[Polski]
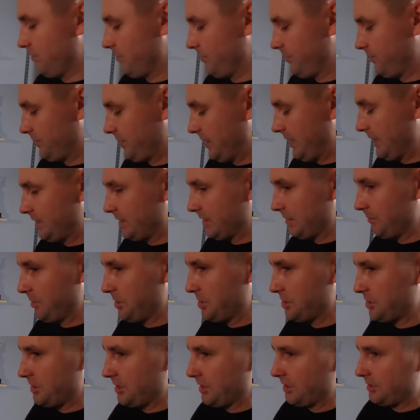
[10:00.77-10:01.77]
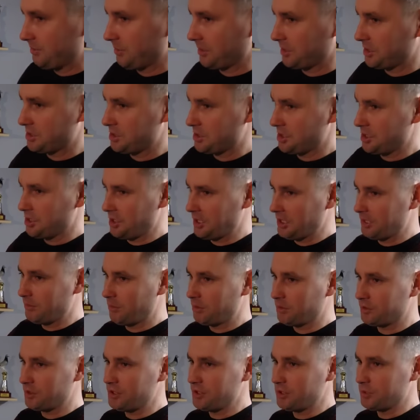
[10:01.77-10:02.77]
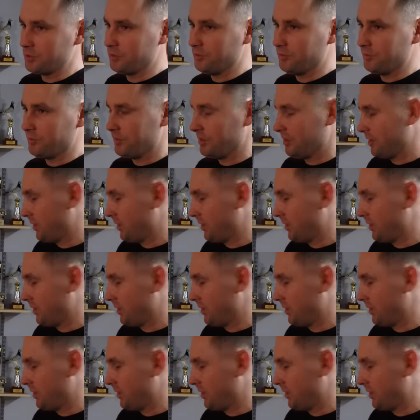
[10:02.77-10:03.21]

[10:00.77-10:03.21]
W tej samiczce jest praktycznie 7 lotników.